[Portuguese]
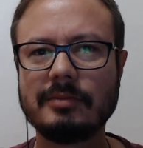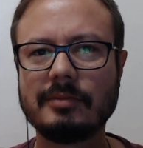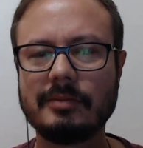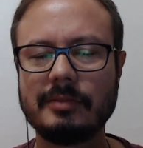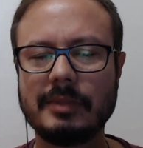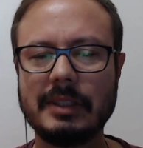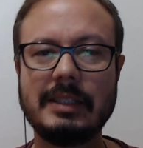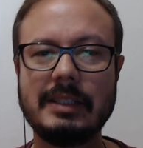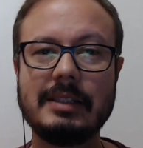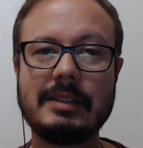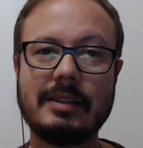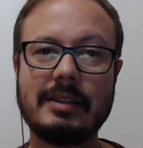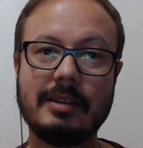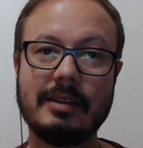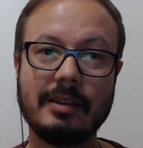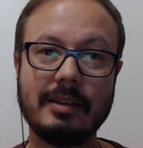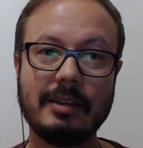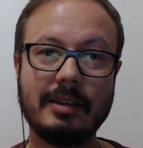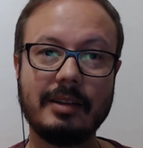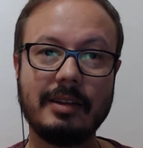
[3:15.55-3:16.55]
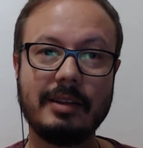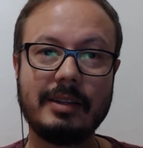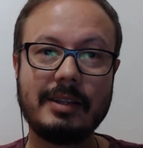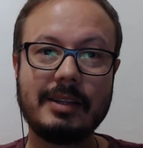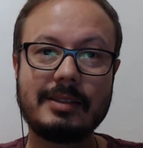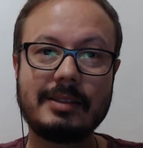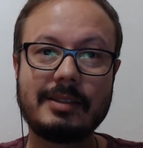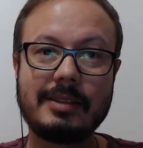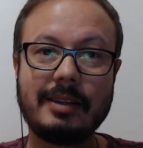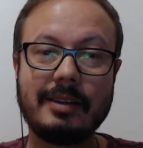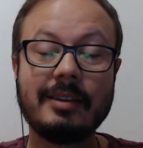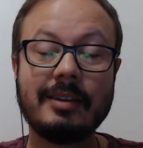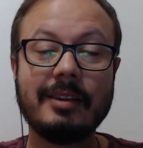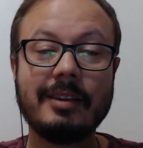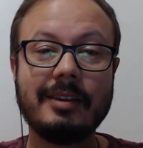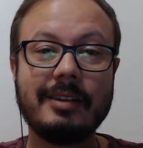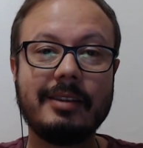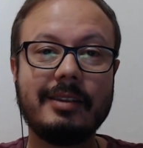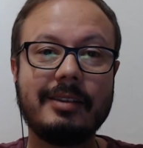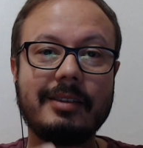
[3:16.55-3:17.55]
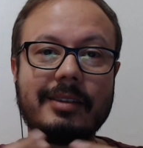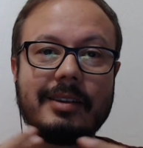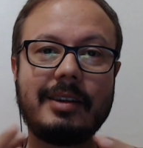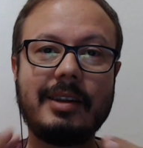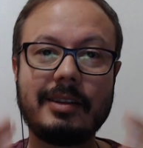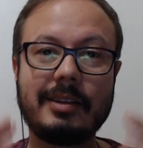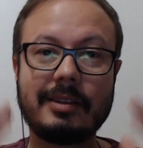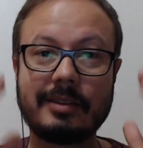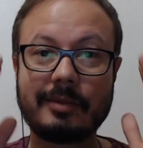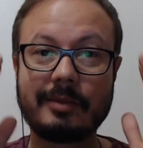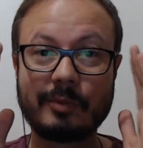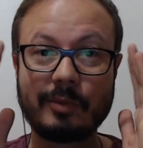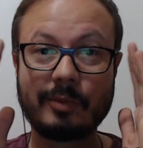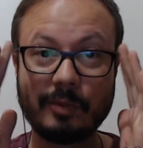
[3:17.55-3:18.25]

beleza? E assim, cara,